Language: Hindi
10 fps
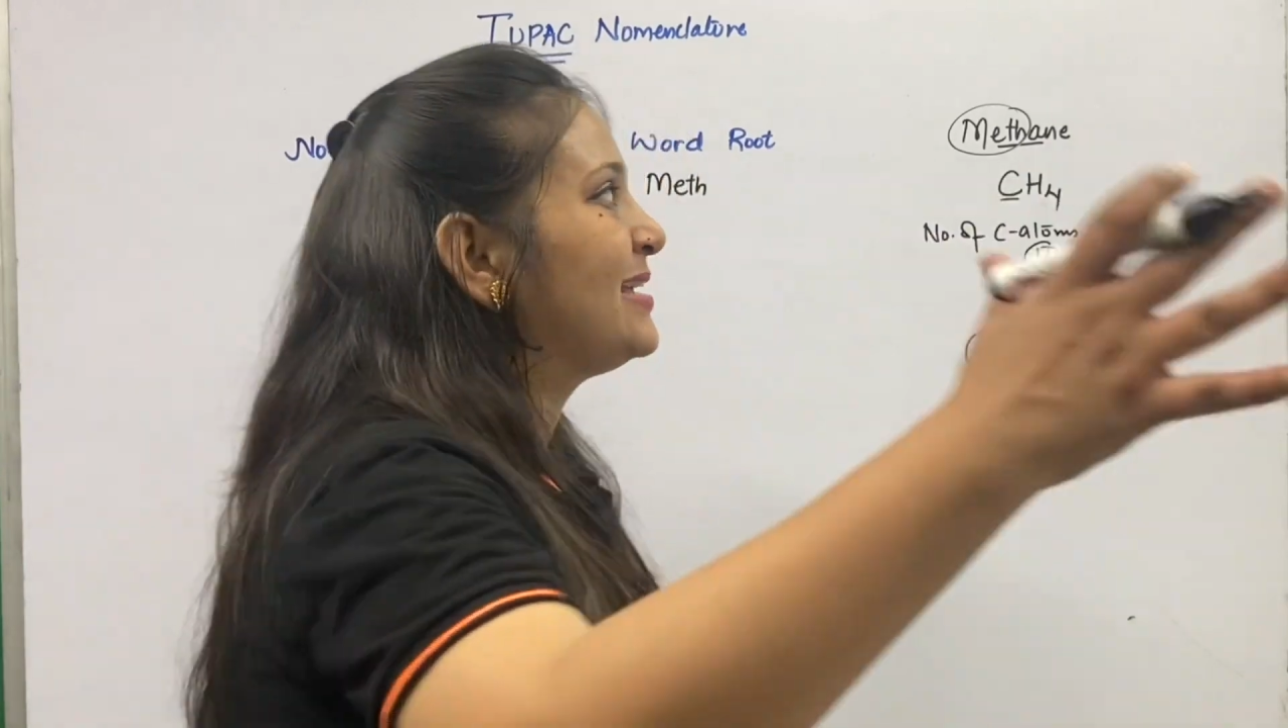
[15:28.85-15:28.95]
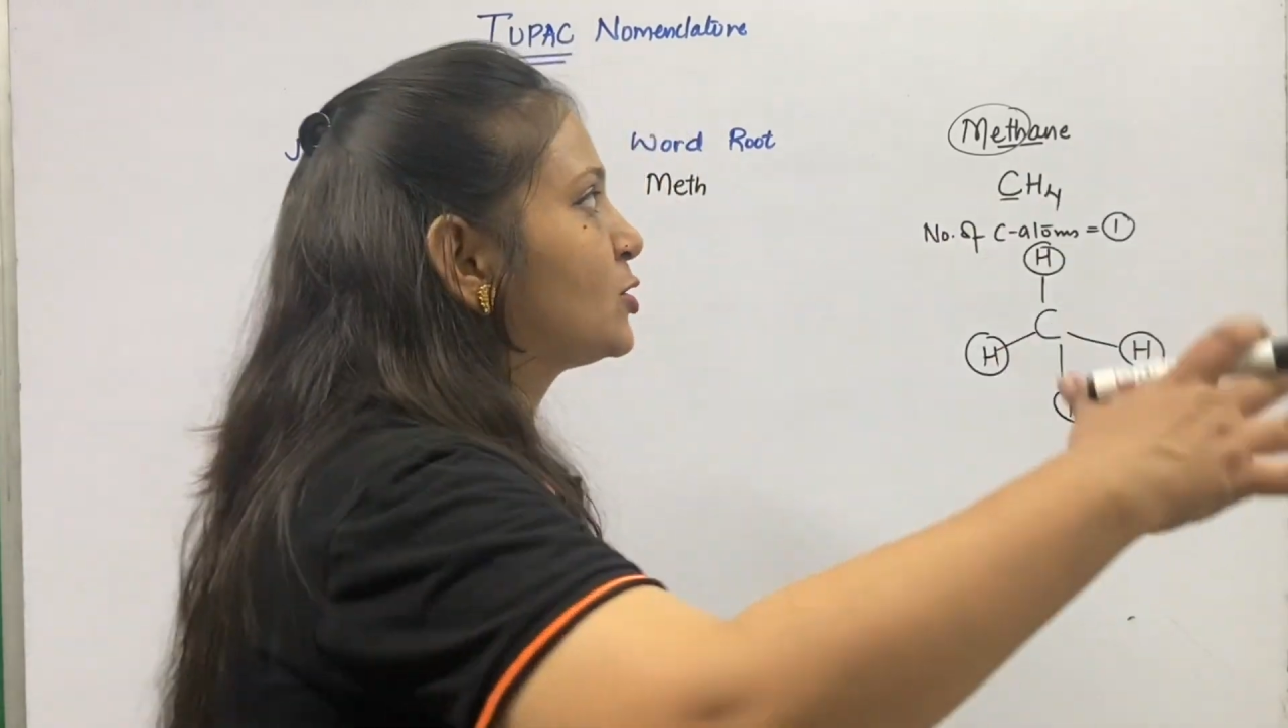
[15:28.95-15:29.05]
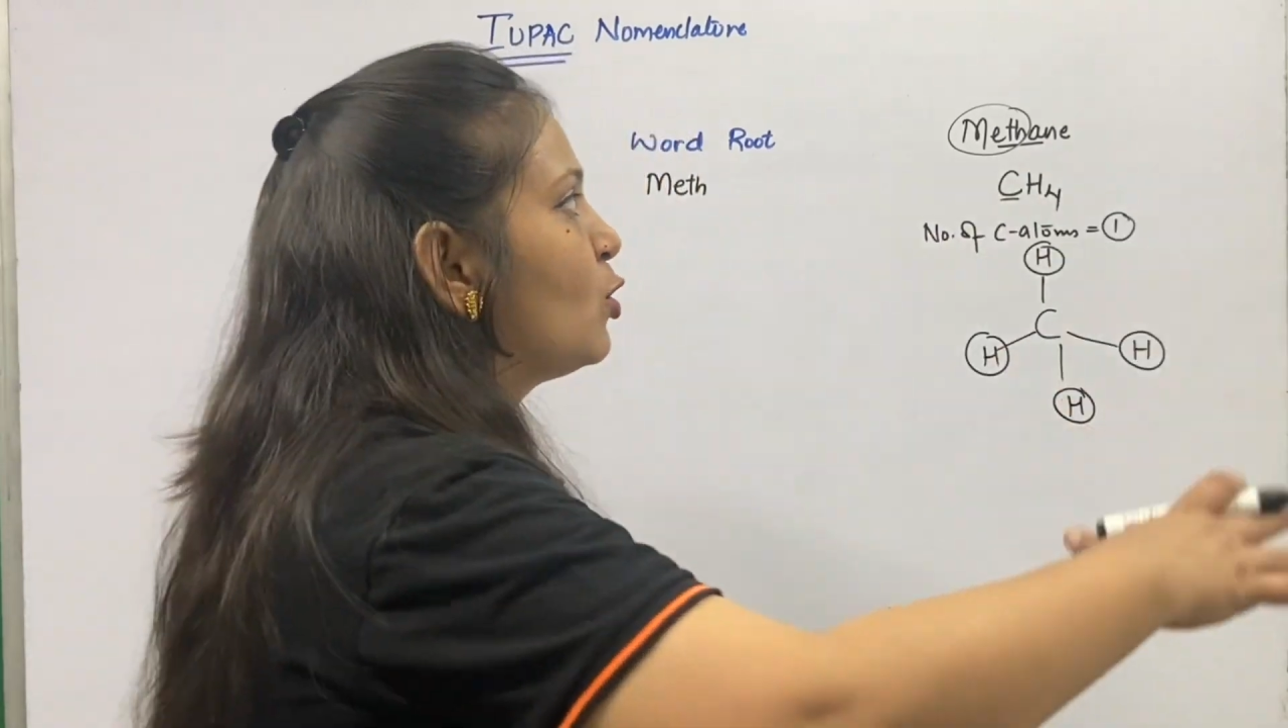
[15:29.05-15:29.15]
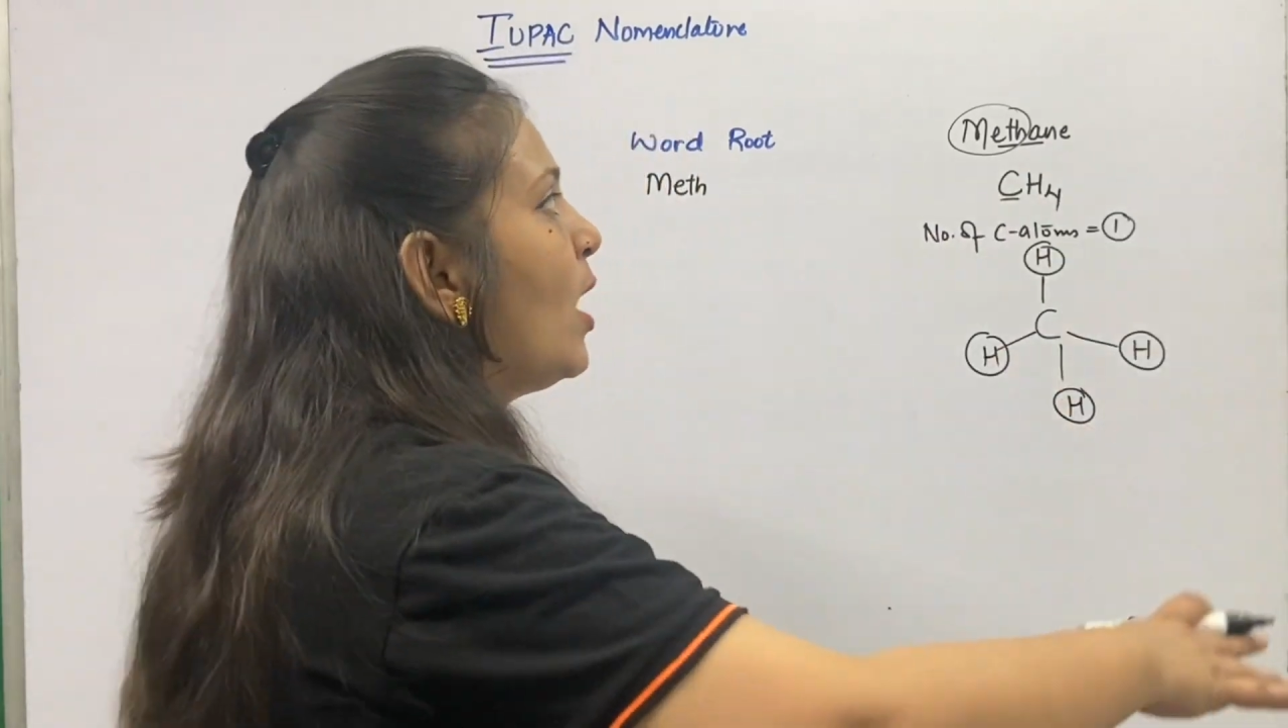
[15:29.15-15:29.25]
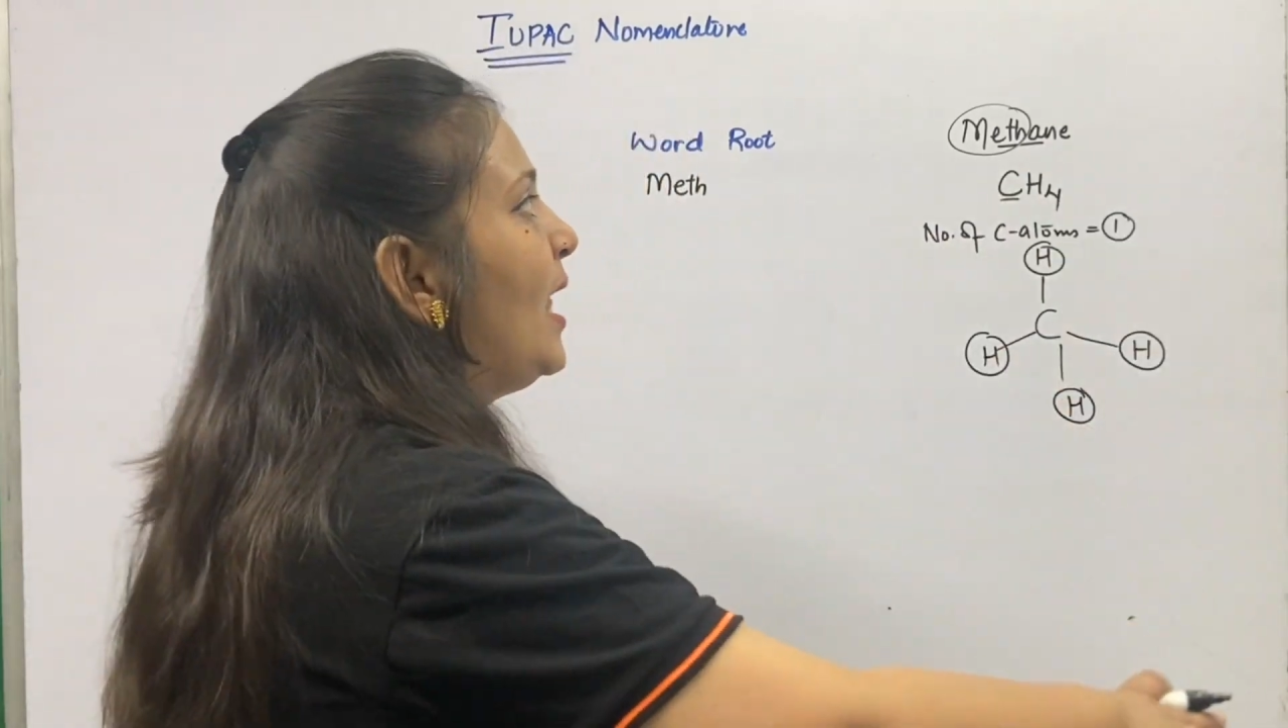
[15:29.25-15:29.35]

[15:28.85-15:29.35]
इसको